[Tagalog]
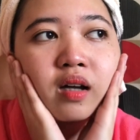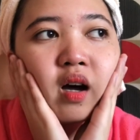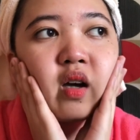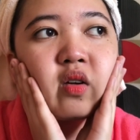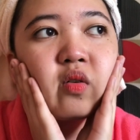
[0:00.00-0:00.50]

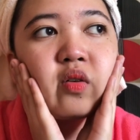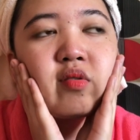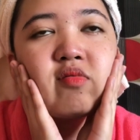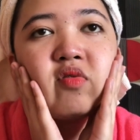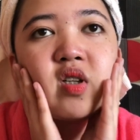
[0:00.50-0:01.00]
ayoko
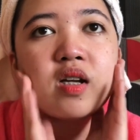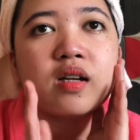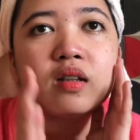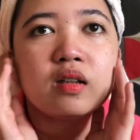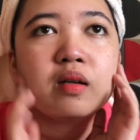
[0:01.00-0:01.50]
yung
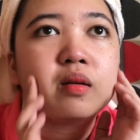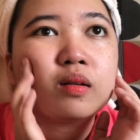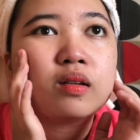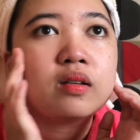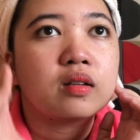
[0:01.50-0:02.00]
feeling
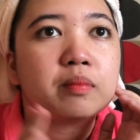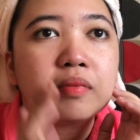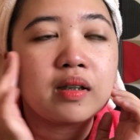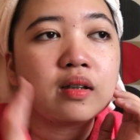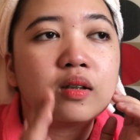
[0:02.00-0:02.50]
na
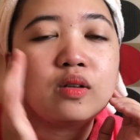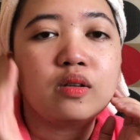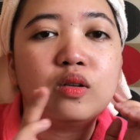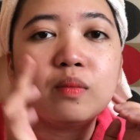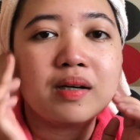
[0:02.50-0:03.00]
may
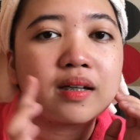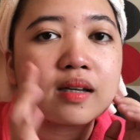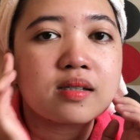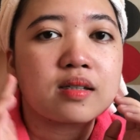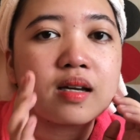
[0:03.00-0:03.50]

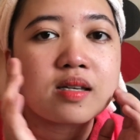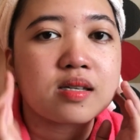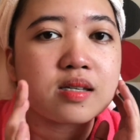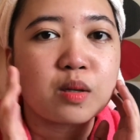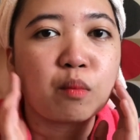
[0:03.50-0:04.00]
gumagasgas
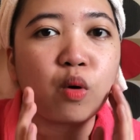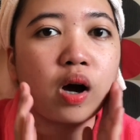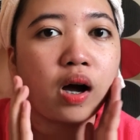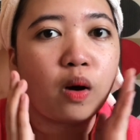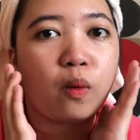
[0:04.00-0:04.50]
sa
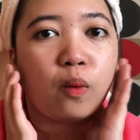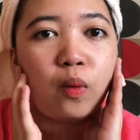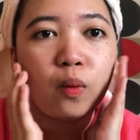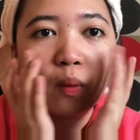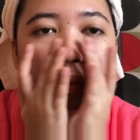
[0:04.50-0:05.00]
mukha ko.
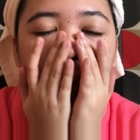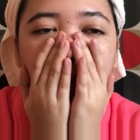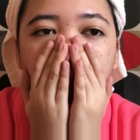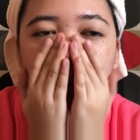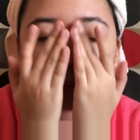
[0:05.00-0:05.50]

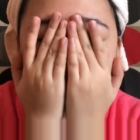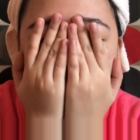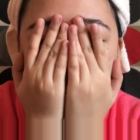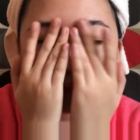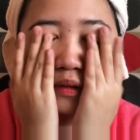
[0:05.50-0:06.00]

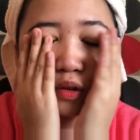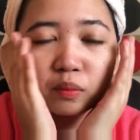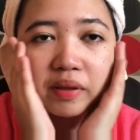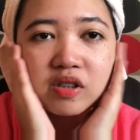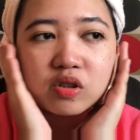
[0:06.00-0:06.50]
So,
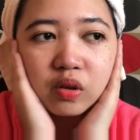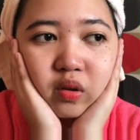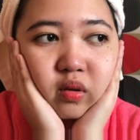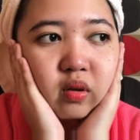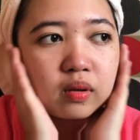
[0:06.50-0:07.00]

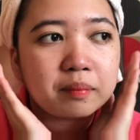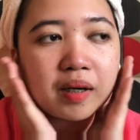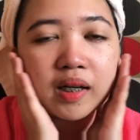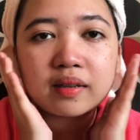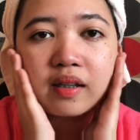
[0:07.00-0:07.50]
medyo
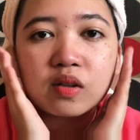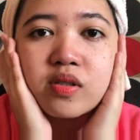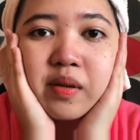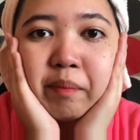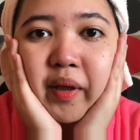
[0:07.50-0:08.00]
maarte ako
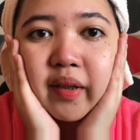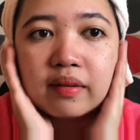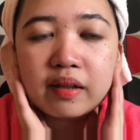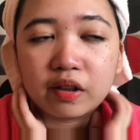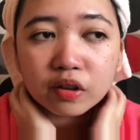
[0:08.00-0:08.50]
sa part
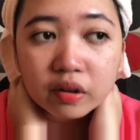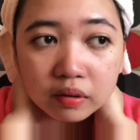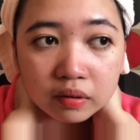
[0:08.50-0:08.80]
na yon.